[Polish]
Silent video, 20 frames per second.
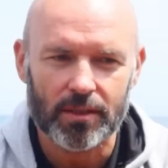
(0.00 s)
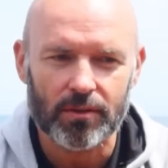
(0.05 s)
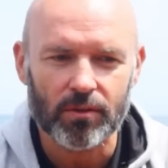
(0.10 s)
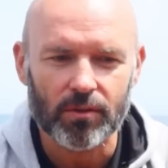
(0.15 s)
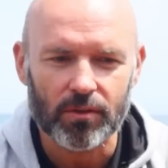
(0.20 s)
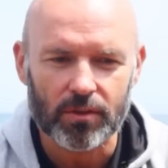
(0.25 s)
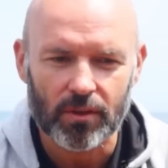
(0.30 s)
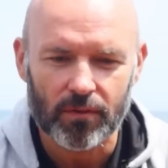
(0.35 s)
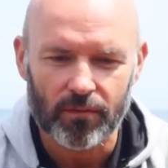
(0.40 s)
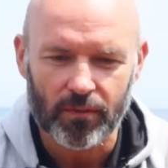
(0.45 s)
na to
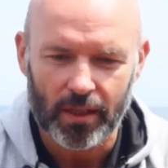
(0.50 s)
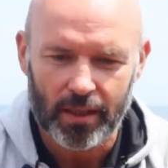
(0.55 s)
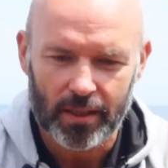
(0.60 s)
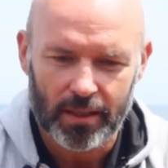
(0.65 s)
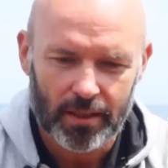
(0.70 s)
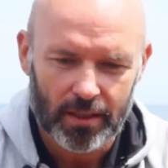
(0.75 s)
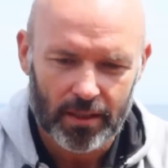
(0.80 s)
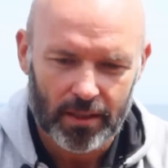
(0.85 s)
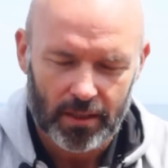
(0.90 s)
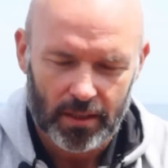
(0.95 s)
gotowa.
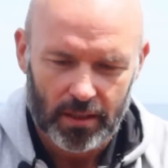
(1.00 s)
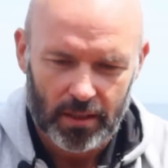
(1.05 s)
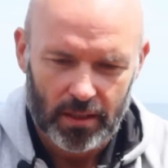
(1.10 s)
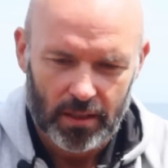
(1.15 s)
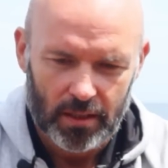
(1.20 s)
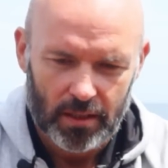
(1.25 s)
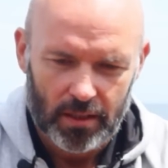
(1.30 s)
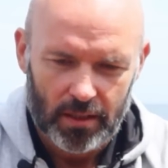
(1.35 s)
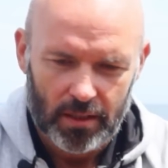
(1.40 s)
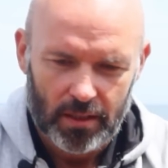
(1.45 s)

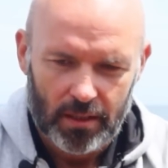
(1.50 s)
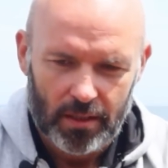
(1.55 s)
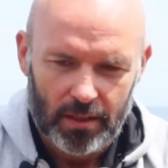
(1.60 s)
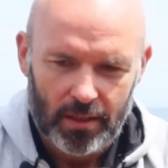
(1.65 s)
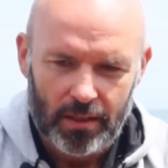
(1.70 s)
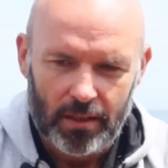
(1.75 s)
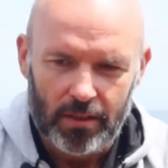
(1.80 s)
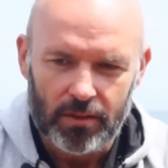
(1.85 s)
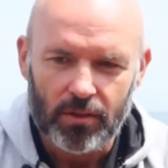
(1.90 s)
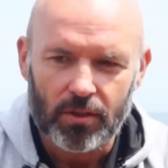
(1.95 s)

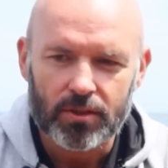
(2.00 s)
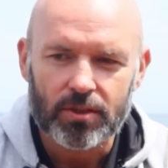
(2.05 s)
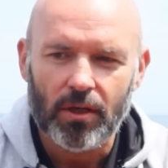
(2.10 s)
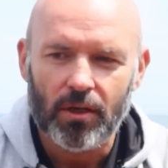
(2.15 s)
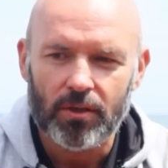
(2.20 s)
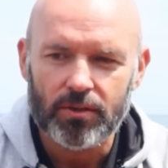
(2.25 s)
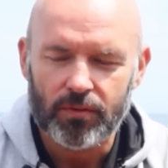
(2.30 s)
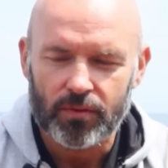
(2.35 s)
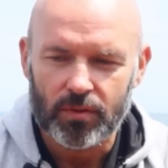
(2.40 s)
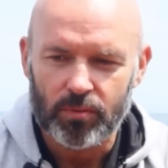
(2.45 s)
I o co
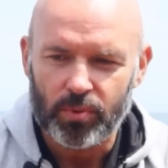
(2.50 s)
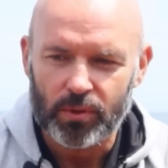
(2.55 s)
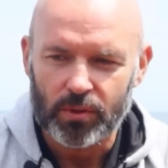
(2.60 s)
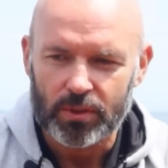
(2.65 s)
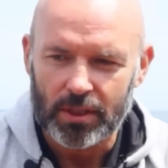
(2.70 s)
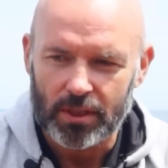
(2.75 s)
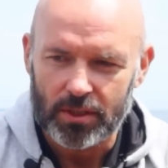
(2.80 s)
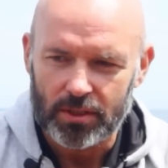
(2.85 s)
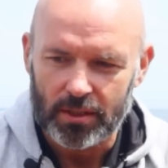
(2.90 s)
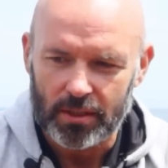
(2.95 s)
chodzi w tym
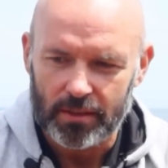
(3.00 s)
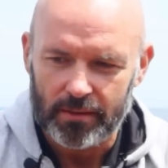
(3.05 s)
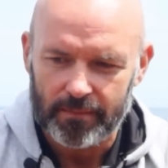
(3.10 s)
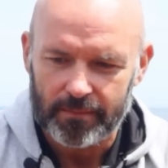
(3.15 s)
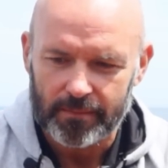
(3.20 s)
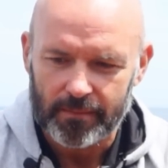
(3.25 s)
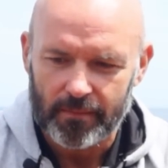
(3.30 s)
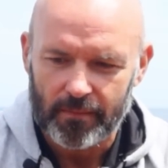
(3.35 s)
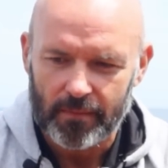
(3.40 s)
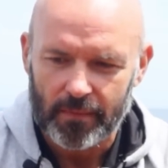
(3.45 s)
procesie?
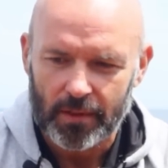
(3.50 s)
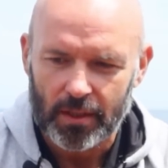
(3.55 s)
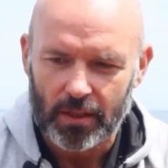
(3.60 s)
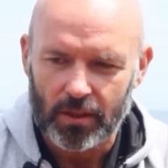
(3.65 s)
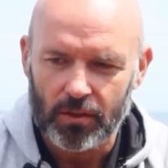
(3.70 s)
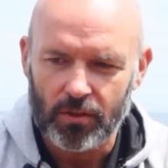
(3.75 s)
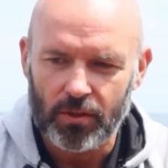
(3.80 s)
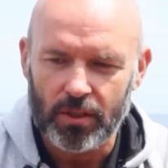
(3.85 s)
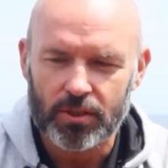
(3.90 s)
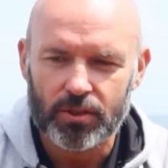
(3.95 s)

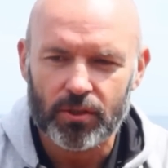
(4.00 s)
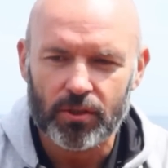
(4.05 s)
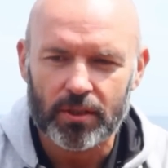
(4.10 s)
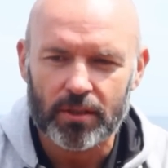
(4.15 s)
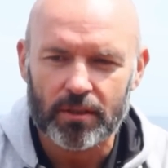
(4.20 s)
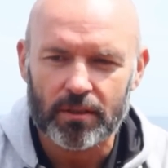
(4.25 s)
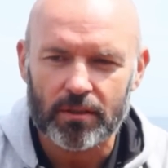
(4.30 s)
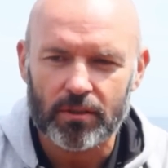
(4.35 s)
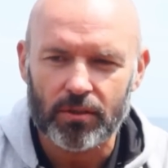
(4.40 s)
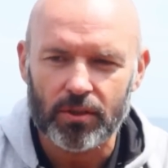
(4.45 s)
No jest to,
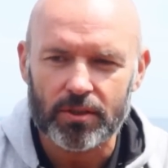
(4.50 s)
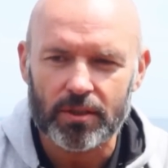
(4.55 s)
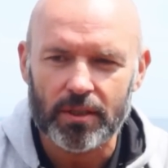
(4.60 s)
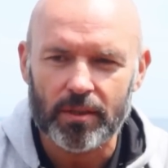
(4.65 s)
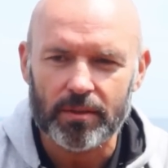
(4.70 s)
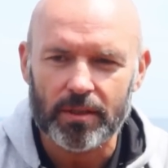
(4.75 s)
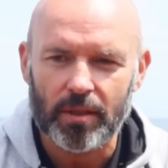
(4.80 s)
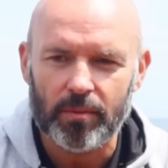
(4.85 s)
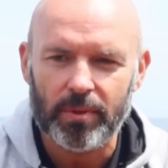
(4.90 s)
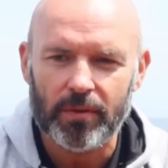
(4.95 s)
to jest
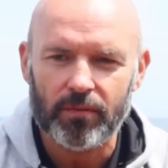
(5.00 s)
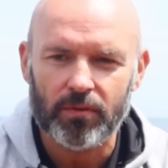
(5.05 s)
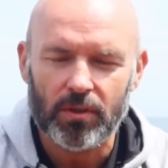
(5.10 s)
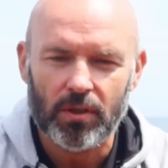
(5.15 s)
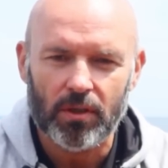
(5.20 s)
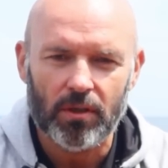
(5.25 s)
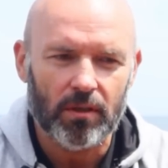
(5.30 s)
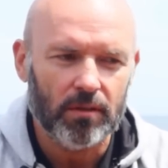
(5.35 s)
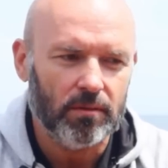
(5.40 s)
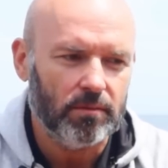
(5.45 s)
na, na
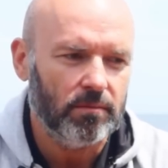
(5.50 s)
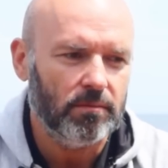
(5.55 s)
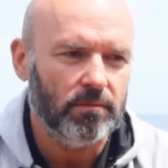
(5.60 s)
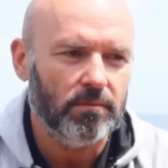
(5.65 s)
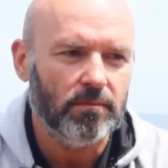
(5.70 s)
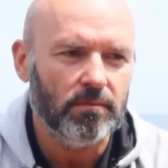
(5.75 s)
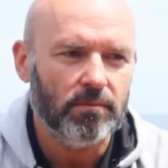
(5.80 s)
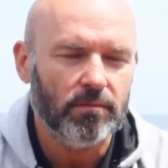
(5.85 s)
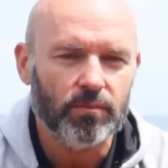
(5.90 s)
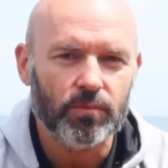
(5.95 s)
pewno
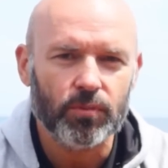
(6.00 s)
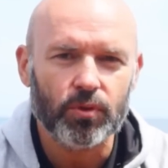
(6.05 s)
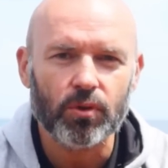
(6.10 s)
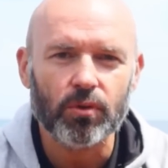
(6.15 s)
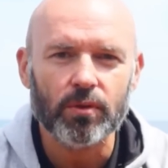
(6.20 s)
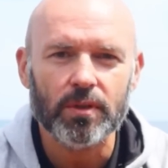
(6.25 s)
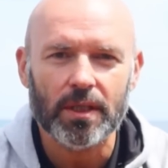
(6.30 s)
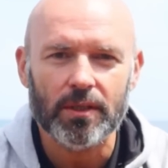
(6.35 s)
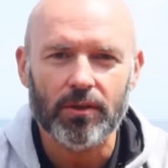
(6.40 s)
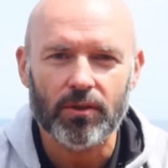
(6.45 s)

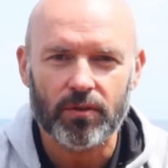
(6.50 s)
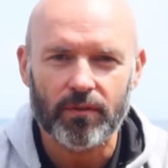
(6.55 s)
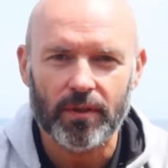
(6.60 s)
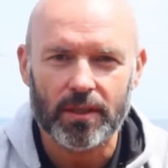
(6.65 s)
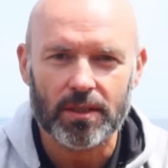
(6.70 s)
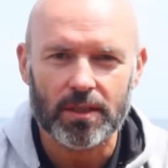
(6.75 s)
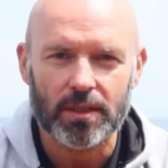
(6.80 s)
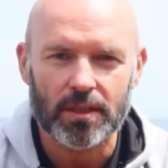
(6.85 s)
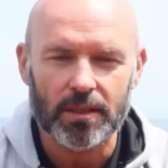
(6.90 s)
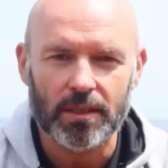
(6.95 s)
trudne
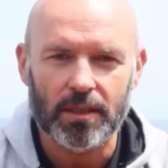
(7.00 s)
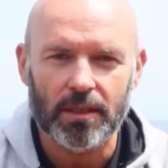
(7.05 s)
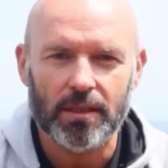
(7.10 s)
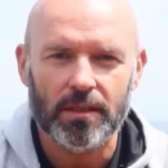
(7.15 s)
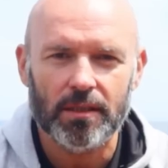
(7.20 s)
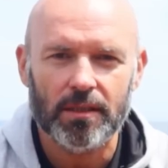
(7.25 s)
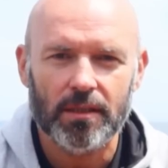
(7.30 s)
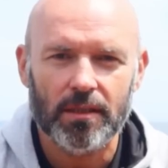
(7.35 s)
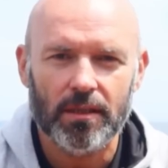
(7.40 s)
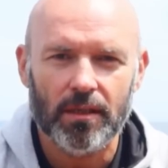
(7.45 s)

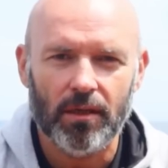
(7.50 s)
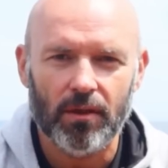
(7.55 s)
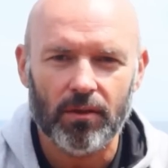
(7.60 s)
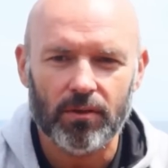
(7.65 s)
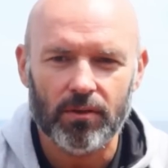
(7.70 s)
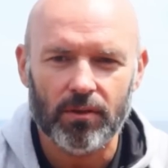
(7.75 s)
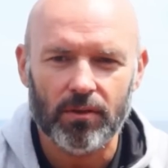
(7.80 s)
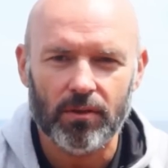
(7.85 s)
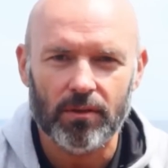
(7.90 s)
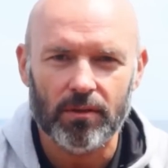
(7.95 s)
doświadczenie,
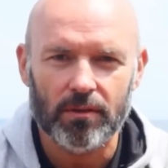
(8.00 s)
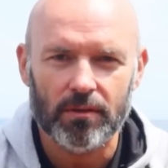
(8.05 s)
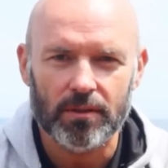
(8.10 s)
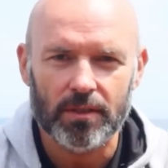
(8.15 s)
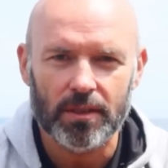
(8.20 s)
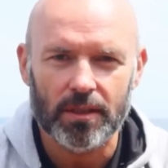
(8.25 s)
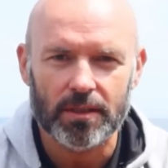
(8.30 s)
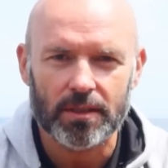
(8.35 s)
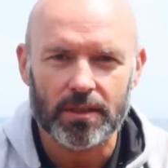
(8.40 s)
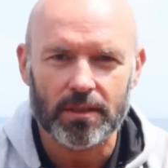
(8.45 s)
ono
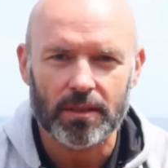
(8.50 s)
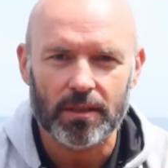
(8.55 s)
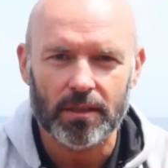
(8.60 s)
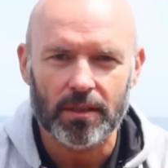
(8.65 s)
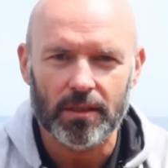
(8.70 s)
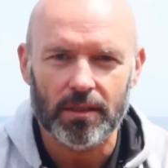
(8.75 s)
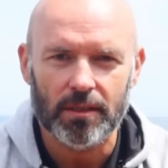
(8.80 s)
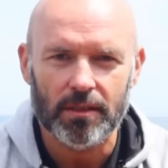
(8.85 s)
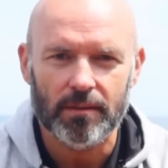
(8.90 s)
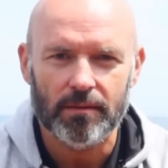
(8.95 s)
jest,
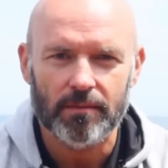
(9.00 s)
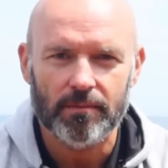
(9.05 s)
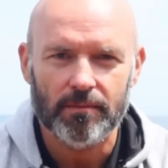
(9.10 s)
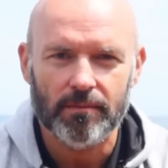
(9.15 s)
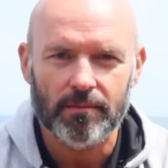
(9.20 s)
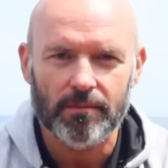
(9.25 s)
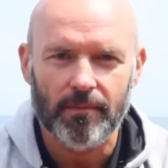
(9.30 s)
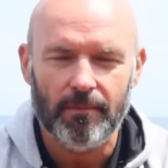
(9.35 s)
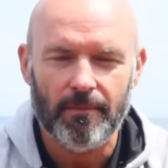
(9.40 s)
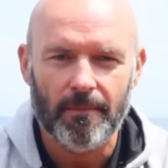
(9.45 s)
e,
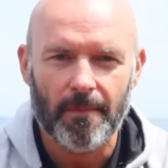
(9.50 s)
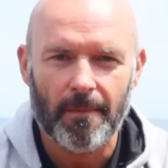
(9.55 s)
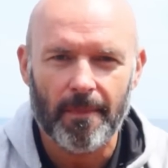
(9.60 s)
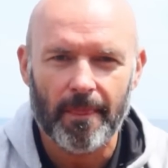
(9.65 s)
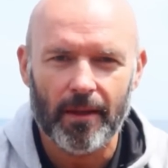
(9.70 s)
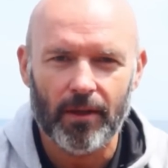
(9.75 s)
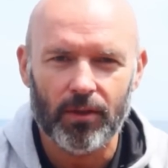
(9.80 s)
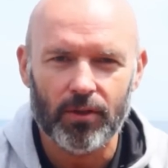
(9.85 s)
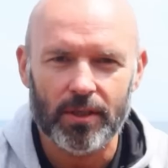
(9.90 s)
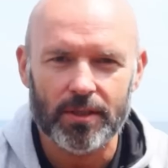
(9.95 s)

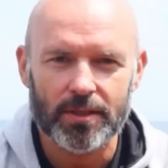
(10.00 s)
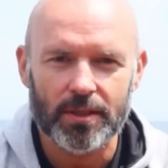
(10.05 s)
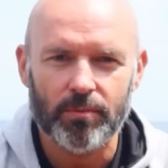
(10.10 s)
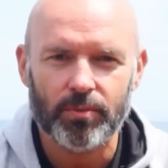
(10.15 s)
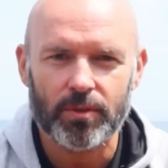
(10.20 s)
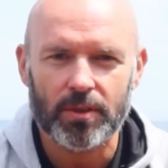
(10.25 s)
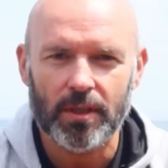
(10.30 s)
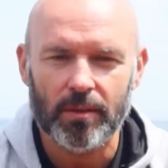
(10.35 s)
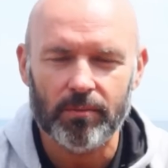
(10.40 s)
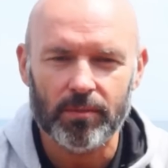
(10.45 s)
ono jest
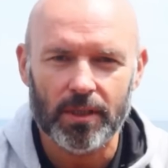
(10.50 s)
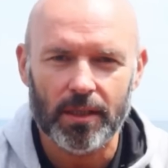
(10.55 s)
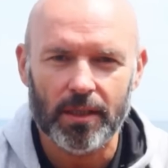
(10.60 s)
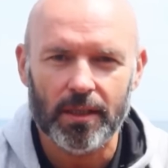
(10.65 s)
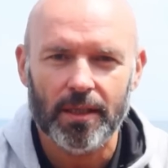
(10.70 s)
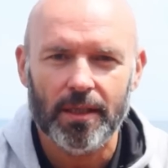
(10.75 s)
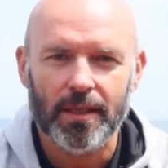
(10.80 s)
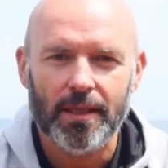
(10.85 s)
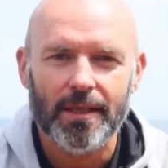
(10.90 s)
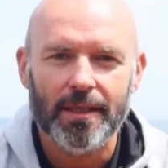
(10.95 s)
nieprzyjemne,